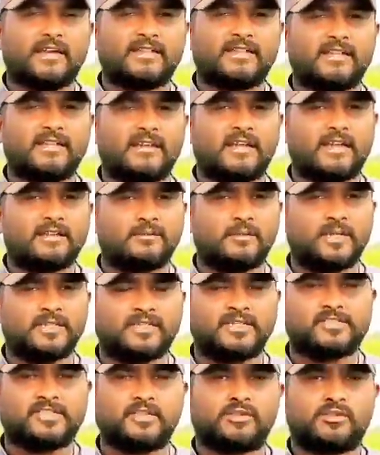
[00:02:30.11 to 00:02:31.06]
రైతన్నలు
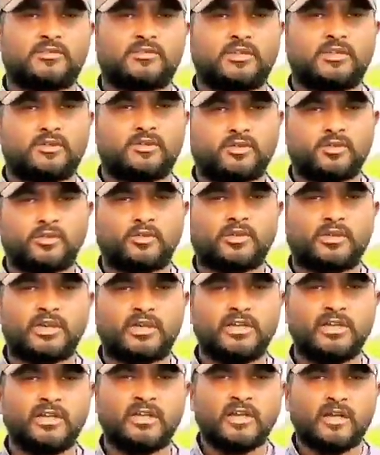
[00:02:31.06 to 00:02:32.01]
ఆత్మహత్యలు చేసుకున్న రోజులు
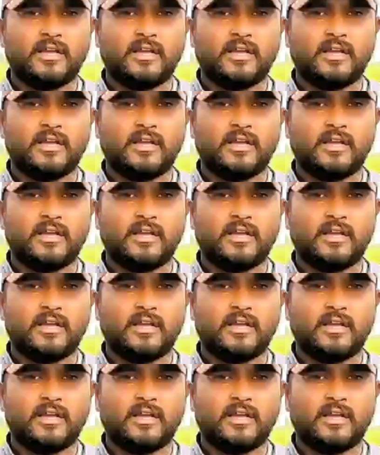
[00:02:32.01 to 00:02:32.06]
కూడా